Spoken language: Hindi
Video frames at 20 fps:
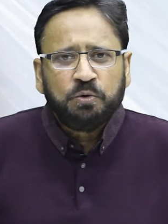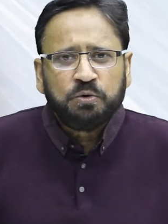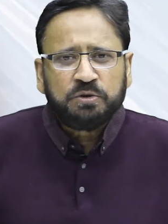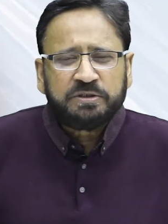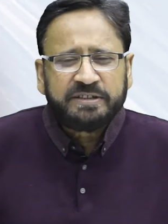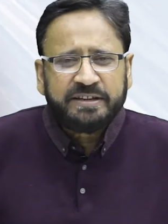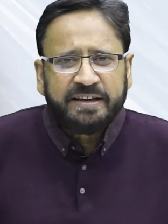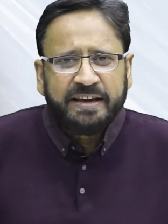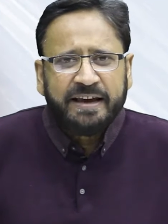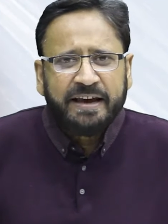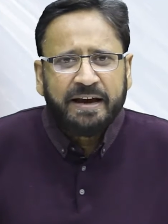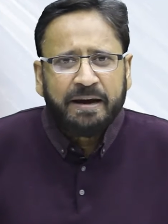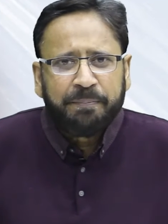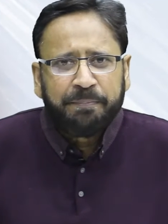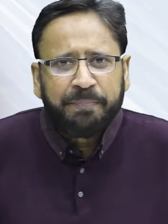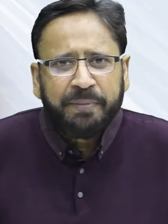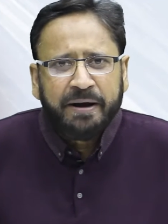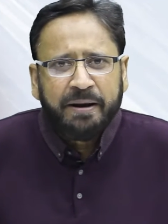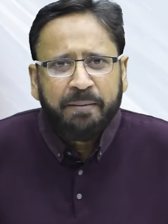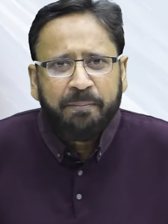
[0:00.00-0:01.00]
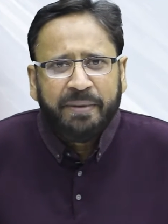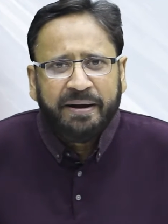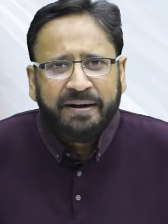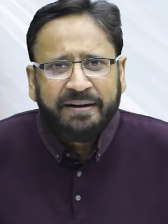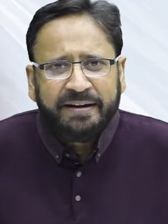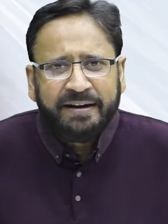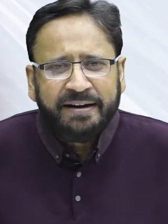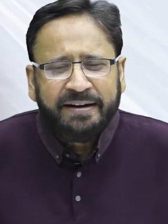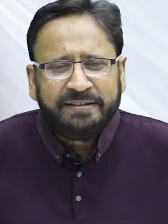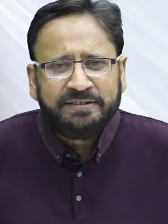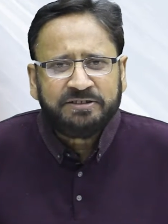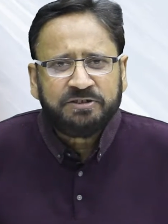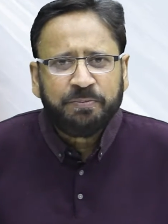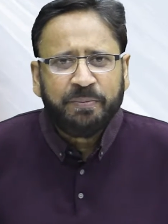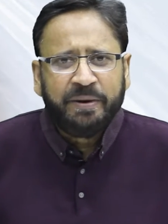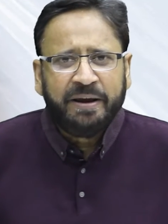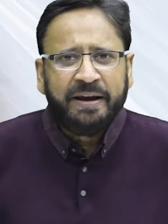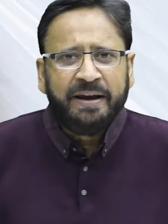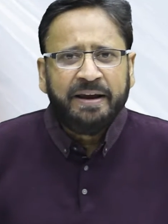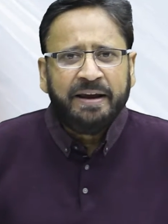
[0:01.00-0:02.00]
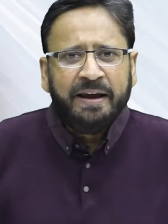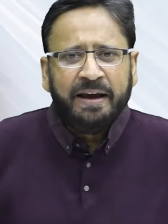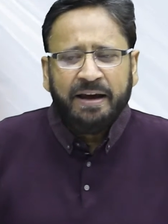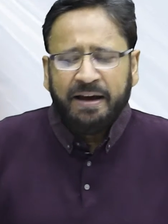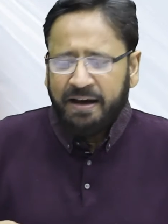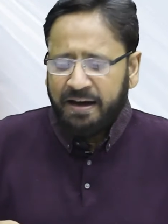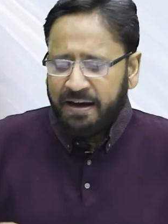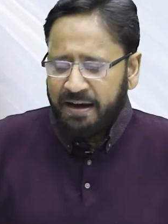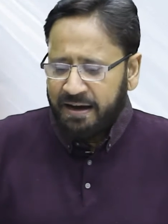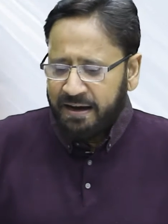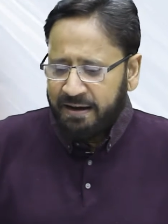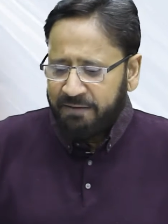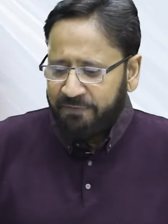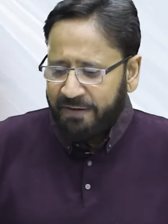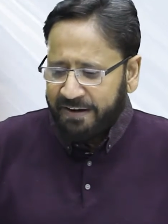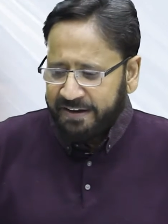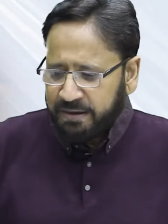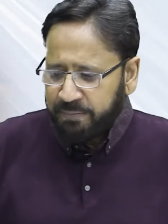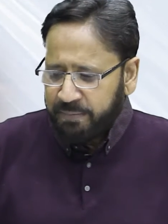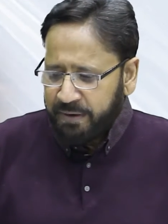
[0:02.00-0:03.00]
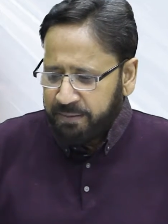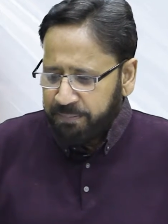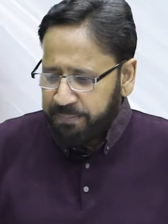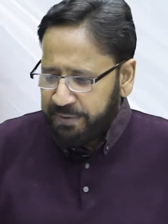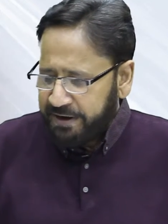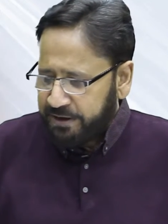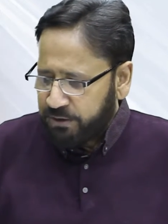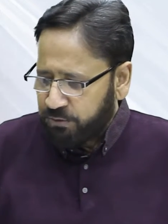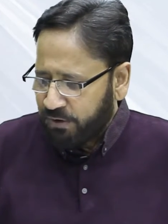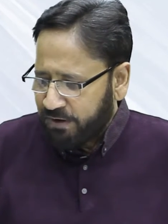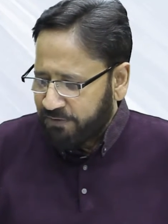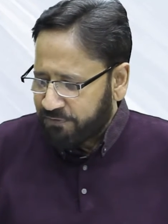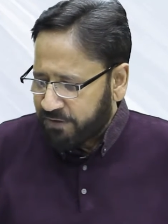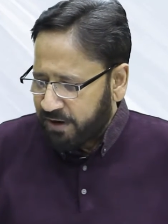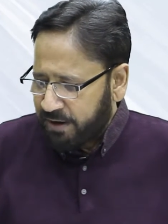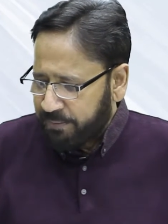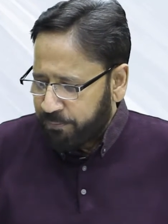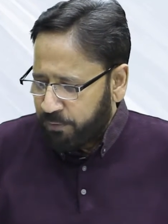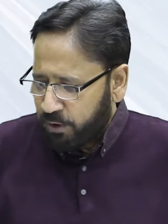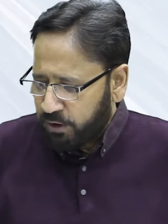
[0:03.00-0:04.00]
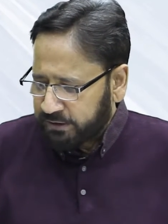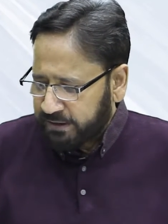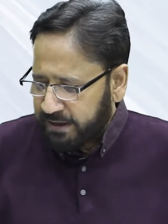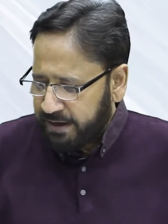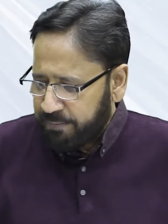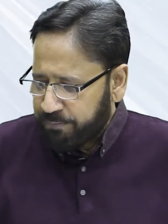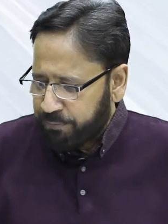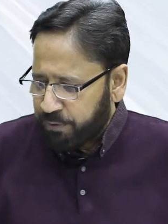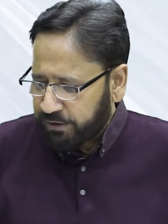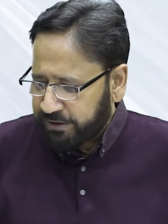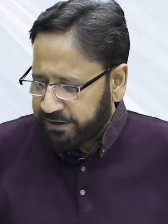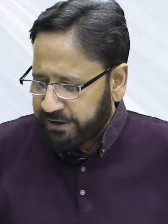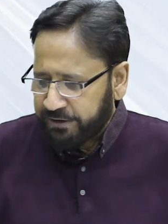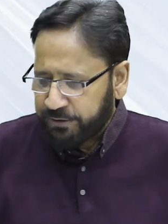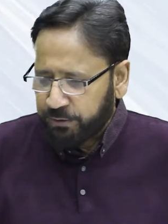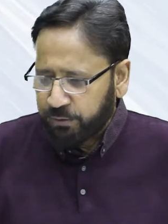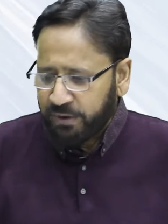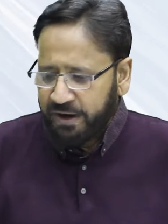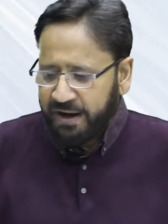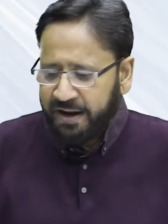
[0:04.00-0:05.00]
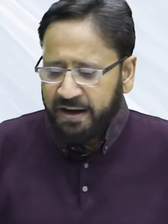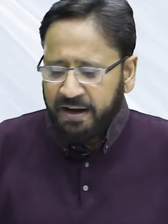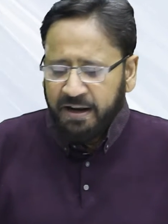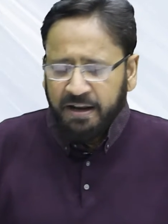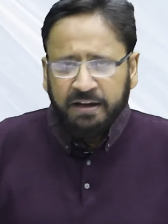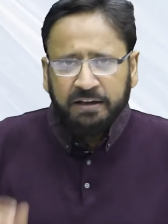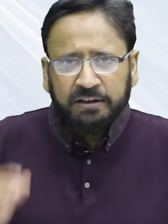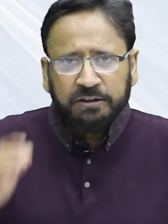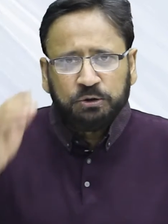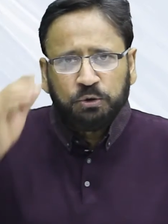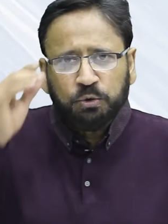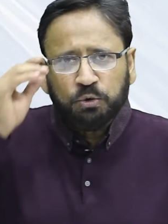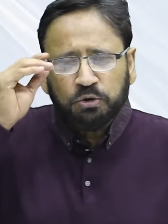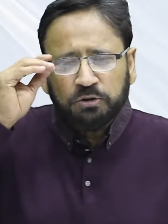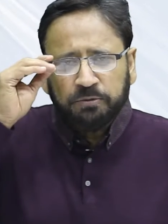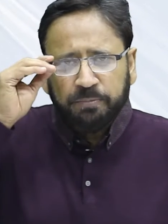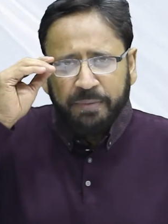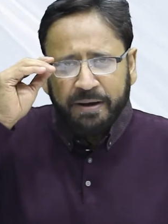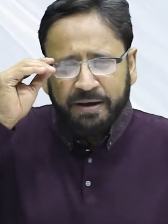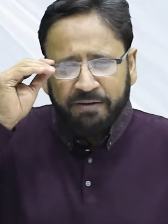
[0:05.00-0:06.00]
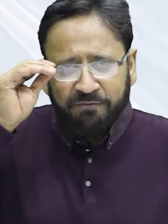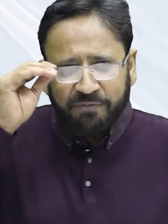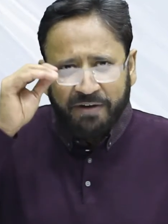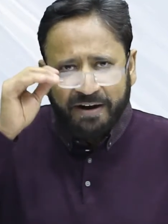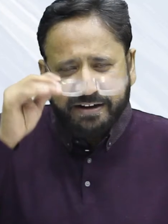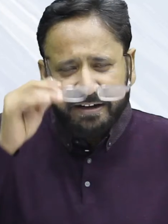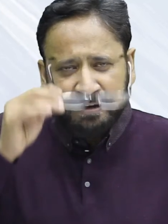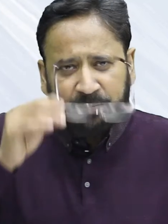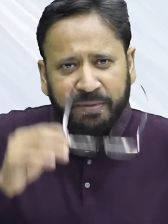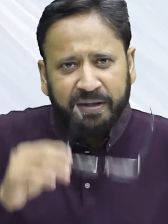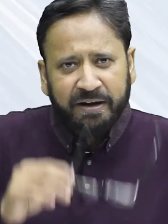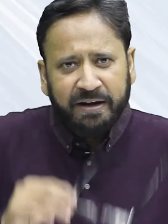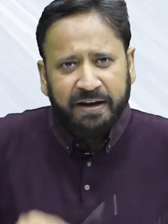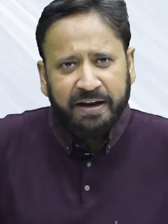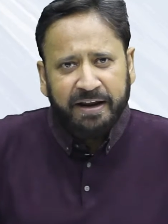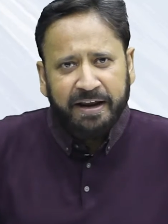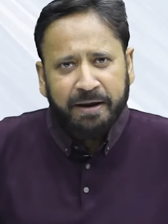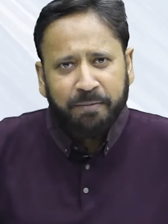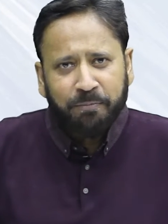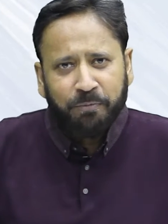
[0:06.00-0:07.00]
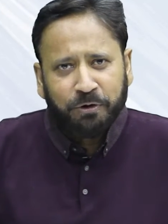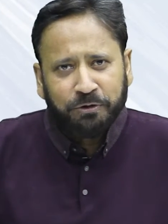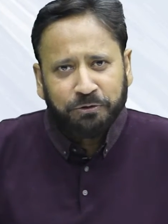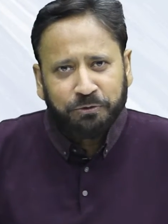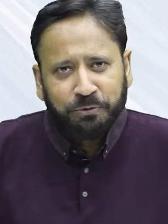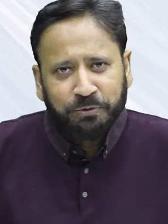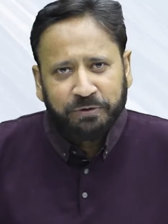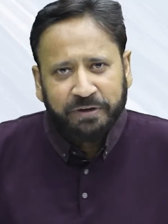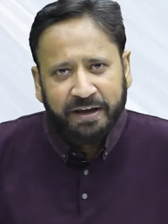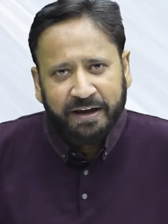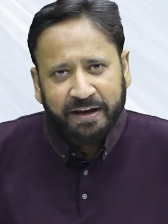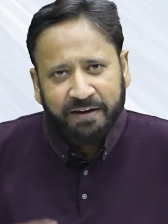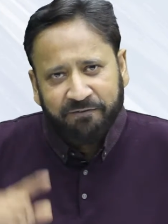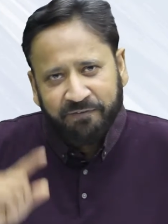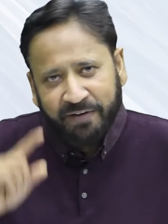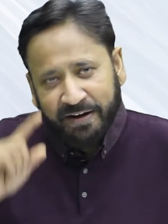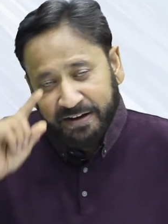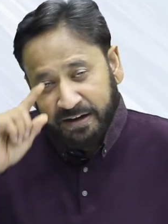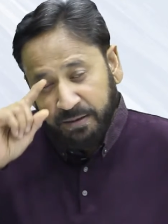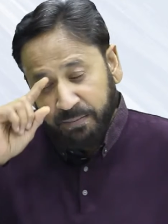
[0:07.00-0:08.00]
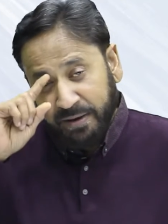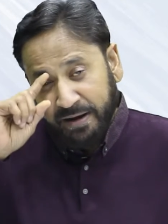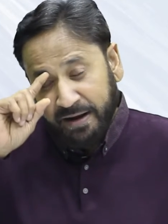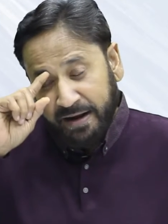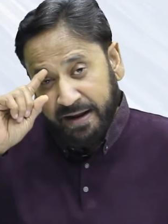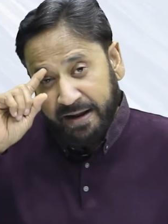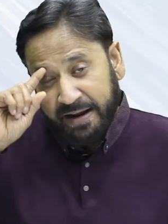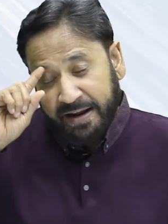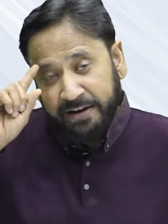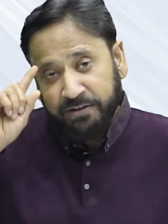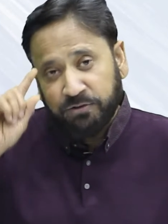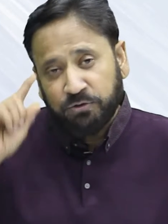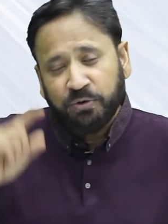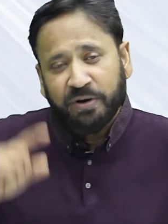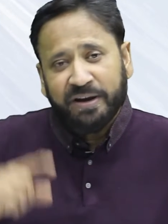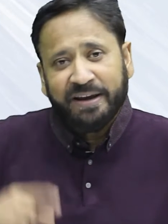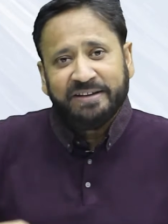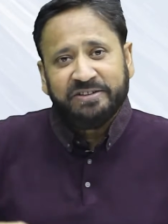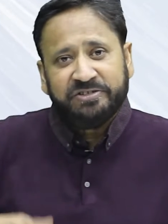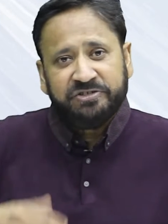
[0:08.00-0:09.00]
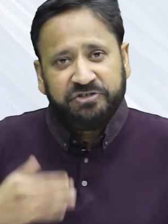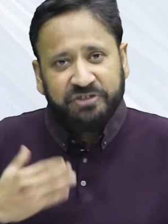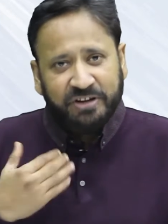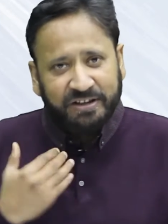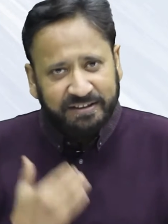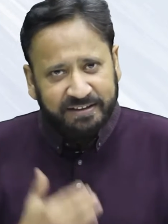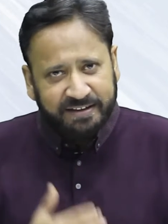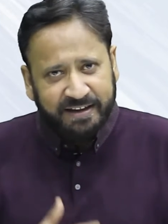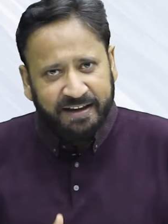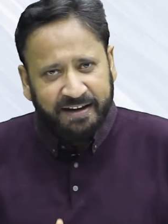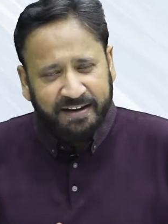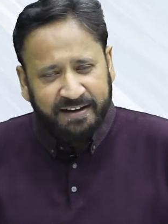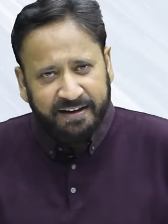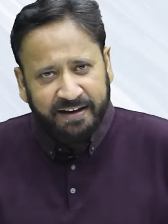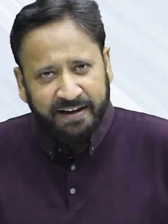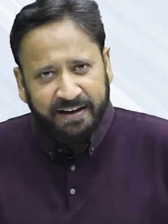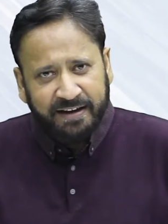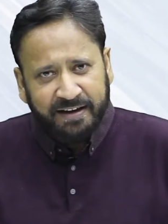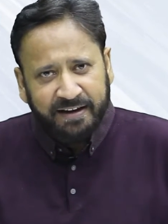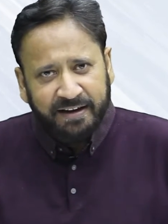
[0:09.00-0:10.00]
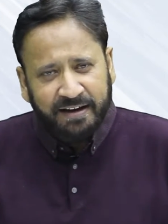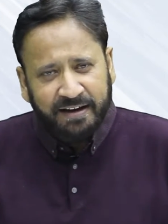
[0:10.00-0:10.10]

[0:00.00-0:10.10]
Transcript: उसके अपने मेंटेनेंस में वाइटामिन बी ट्वेल्व का बहुत इम्पॉर्टेंट रोल है दूध में वाइटामिन ए मौजूद है वाइटामिन ए जो है जल्द के लिए